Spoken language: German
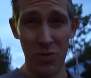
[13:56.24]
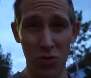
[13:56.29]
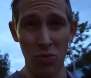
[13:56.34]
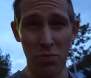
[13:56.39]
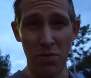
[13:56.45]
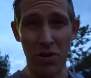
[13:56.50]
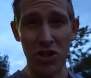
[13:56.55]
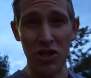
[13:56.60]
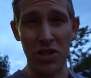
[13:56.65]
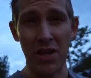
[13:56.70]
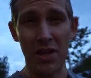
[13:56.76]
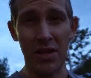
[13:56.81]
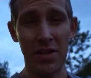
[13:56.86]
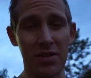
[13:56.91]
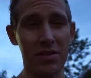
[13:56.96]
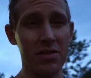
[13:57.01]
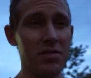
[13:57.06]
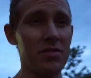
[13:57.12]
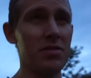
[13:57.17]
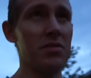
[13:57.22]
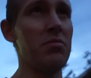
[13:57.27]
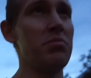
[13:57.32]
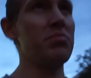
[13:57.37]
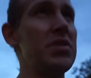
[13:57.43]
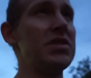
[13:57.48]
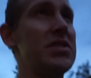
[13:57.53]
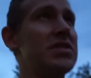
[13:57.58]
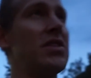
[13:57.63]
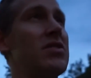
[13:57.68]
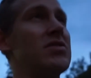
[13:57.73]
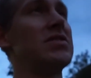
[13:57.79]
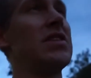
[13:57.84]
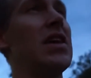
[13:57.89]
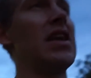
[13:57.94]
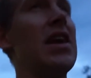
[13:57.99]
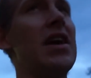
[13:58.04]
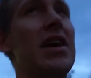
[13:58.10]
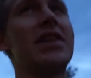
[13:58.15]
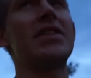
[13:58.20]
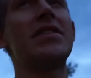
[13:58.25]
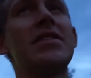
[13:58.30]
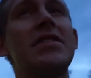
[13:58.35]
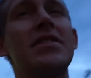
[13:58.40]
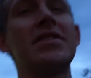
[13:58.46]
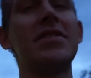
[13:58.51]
Überstanden. Pizza und Salat